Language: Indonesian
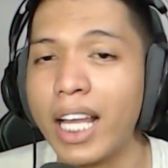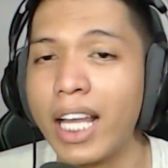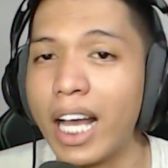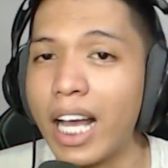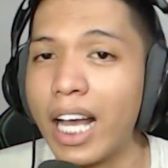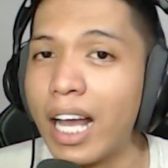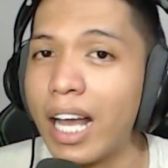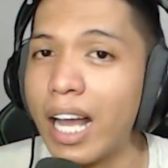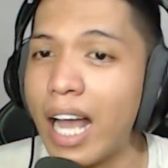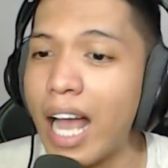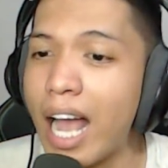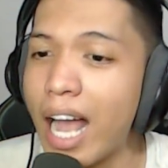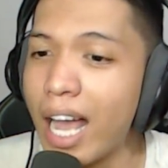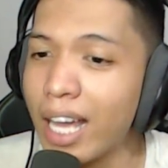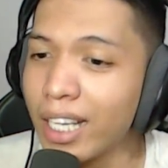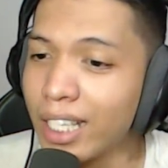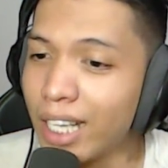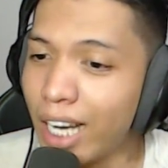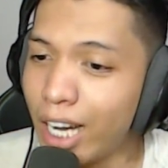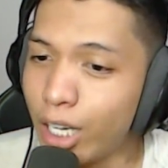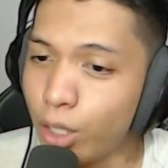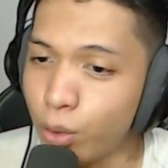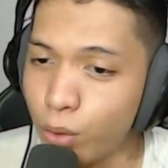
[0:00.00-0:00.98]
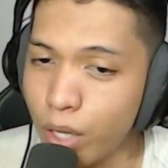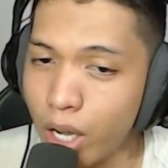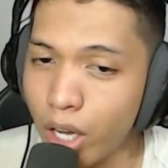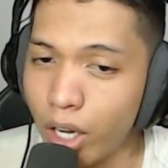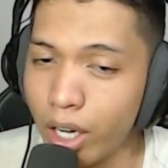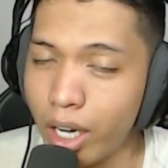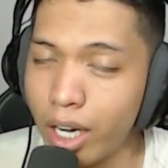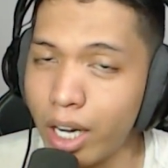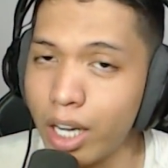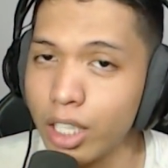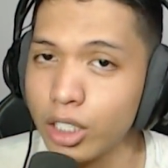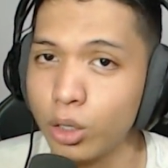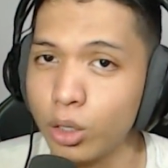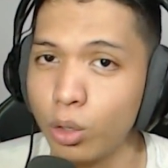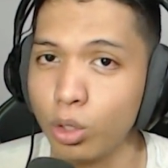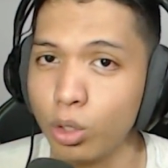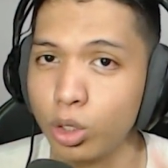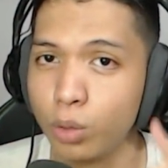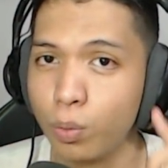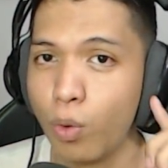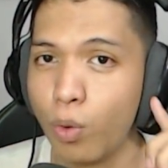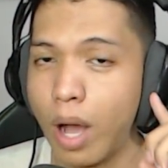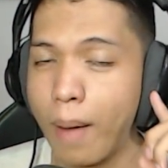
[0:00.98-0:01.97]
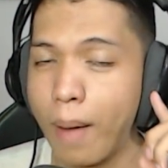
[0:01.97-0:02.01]
yang nggak akan kalian duga kalau ini adalah dulu
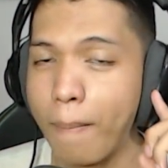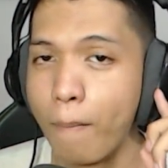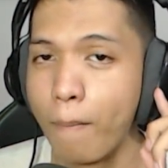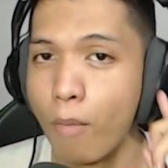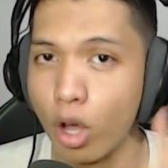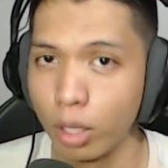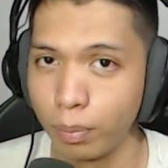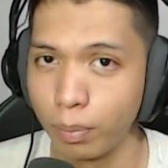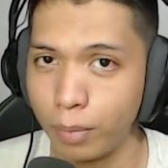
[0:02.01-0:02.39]
sebuah mod,